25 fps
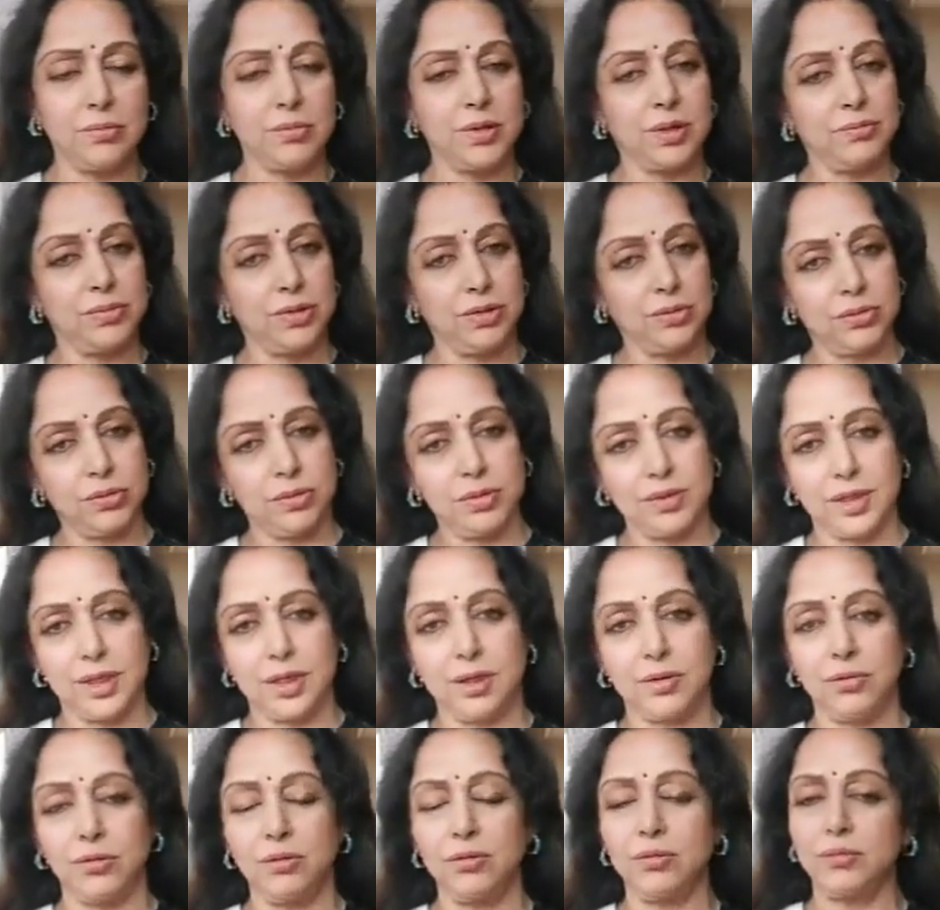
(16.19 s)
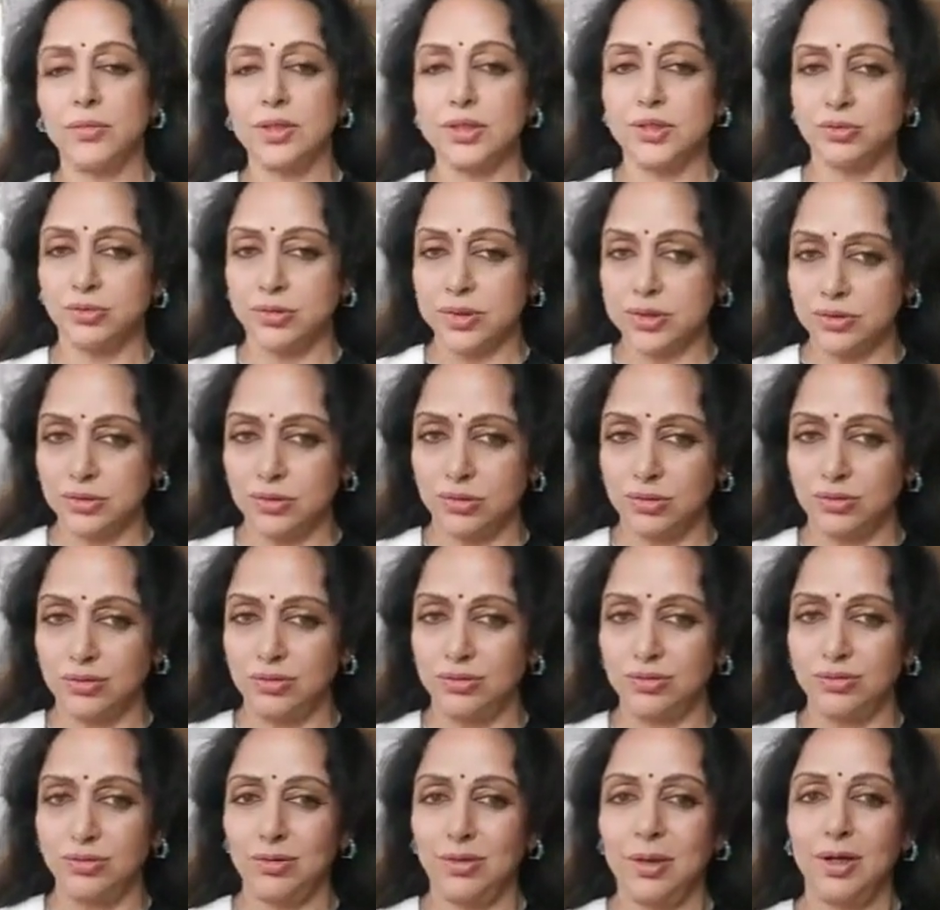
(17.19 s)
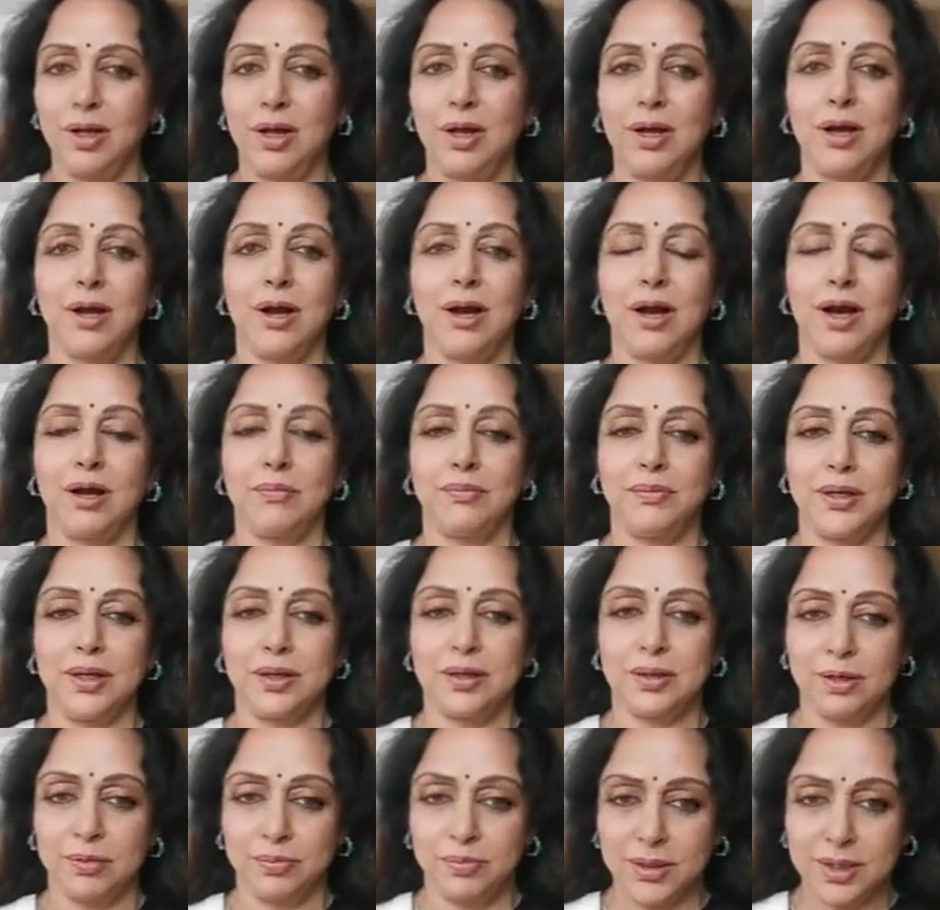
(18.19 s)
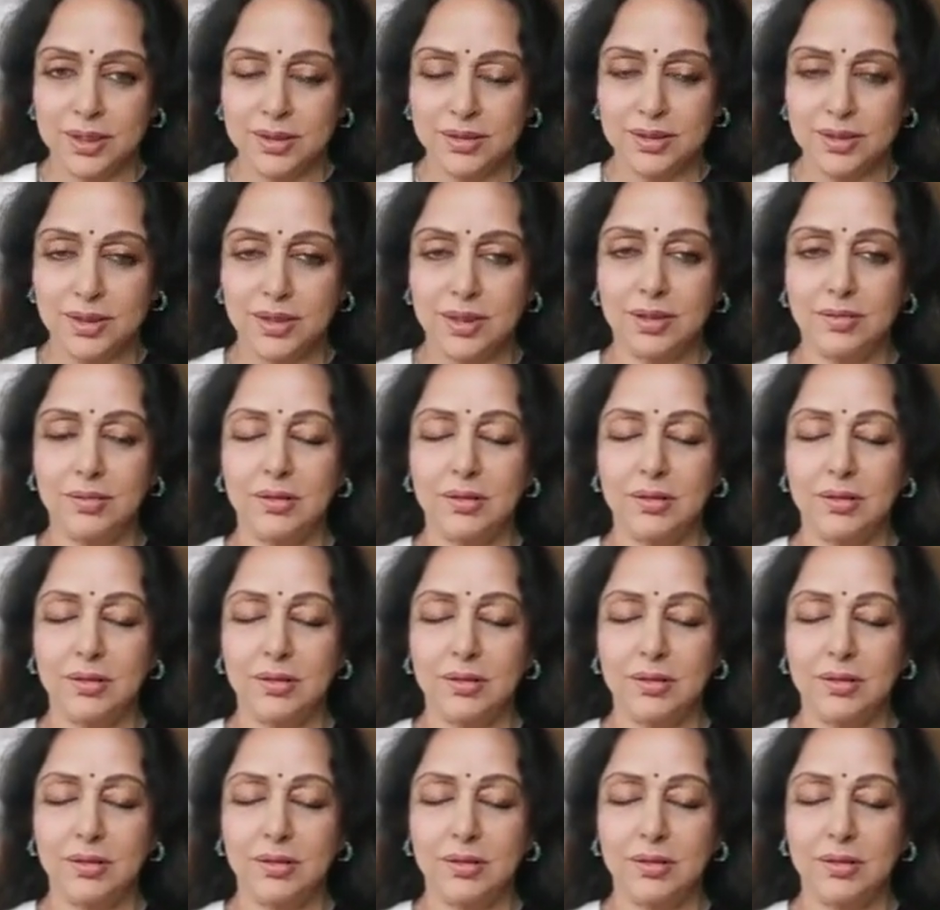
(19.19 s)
मैं बिल्कुल ठीक हूँ मैं स्वस्थ हूँ आपकी कृपा से